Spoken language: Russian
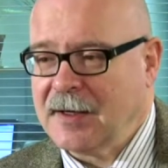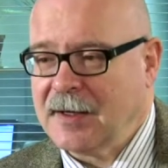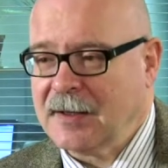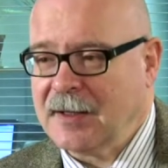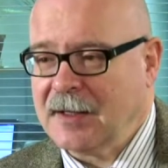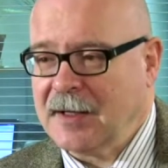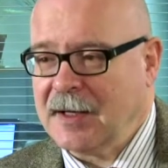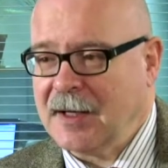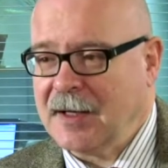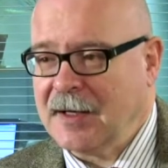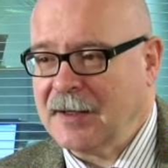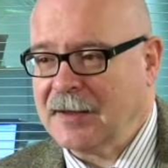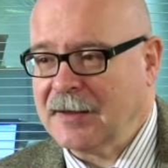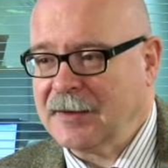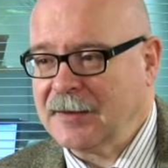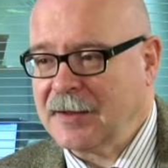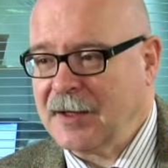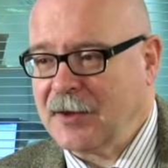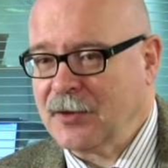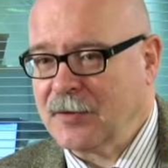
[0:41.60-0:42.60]
для
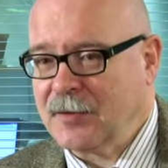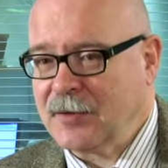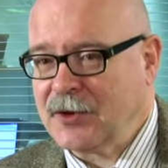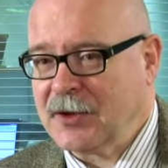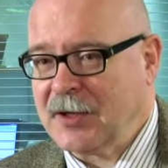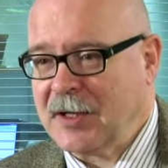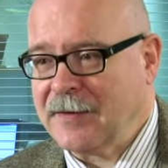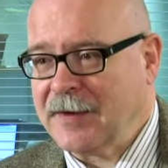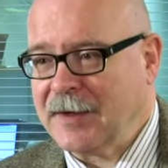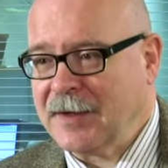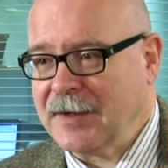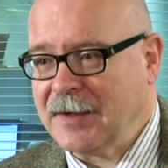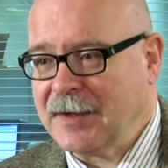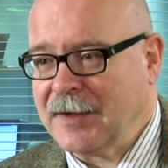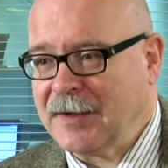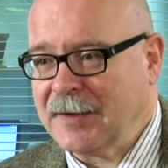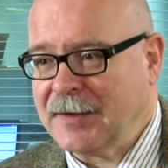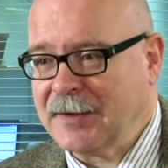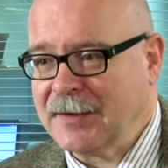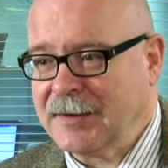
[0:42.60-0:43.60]
такого
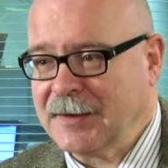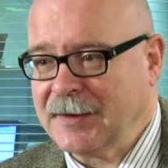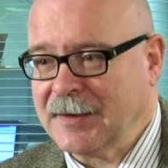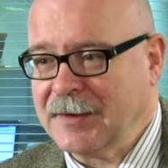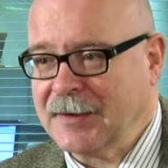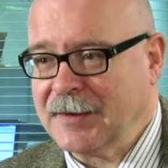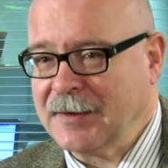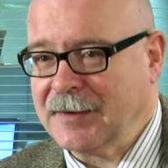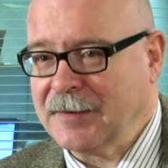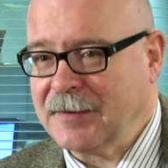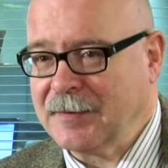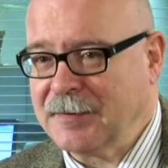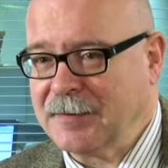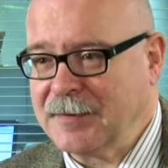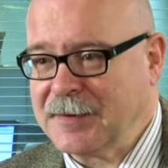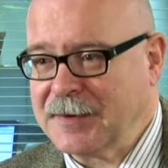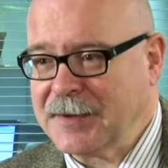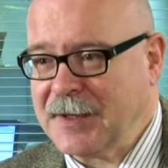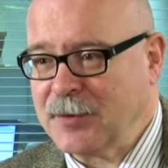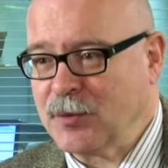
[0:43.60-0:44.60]
человека э,
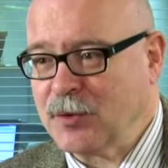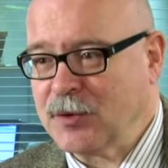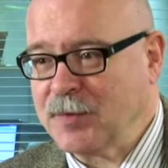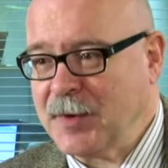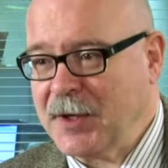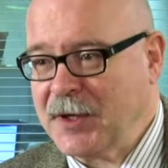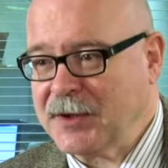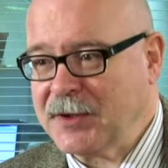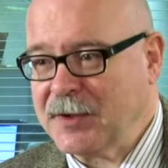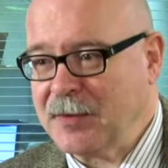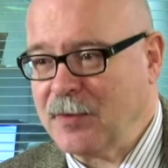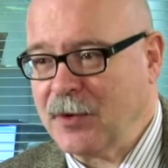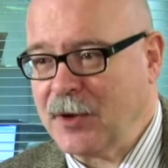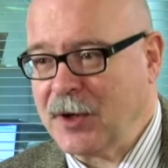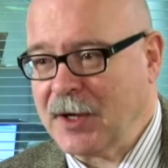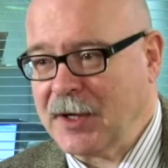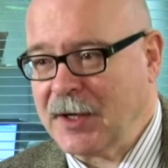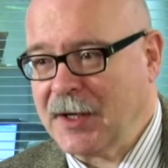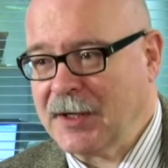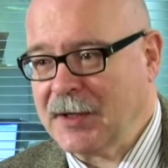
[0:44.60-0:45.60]
стать успешным
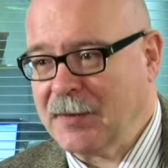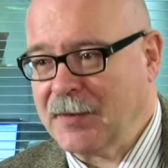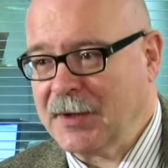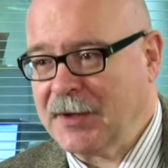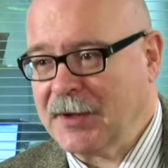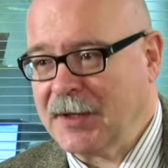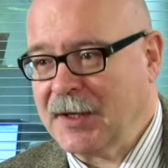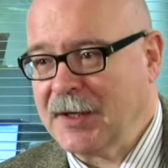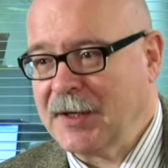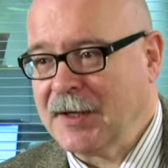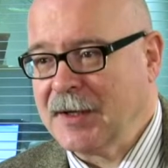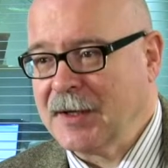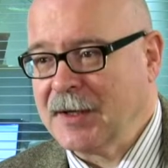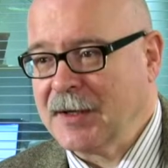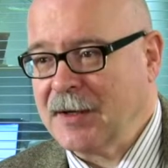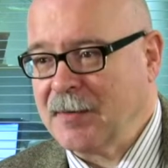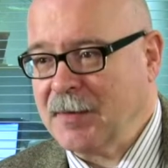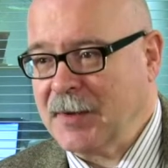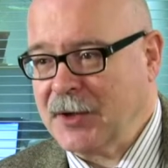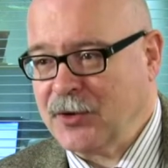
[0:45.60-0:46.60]
бюрократом – это
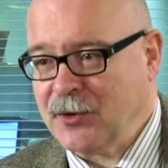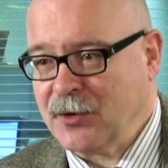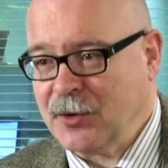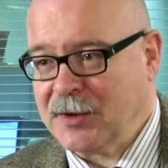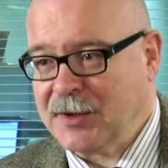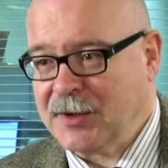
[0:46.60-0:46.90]
большое